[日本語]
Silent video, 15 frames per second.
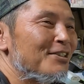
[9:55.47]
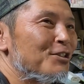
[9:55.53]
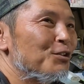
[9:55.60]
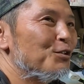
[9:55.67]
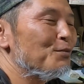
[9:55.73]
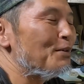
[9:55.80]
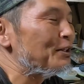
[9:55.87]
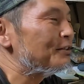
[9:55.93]
ちょっ
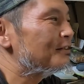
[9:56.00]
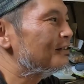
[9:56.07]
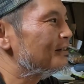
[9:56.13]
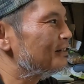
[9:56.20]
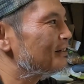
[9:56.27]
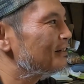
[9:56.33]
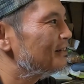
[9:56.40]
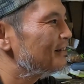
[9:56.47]
と待っ
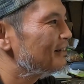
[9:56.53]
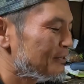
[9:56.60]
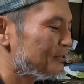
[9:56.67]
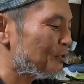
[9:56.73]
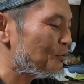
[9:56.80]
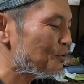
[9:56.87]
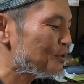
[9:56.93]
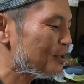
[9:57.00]
て。
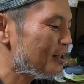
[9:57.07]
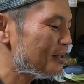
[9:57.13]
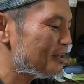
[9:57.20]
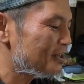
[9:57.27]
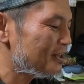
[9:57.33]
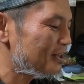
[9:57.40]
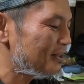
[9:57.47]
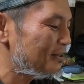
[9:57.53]
その三
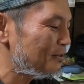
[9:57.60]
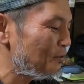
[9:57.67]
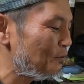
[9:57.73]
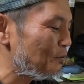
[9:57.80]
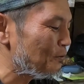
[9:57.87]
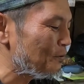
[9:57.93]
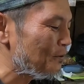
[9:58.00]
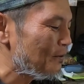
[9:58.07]

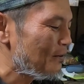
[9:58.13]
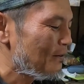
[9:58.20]
振を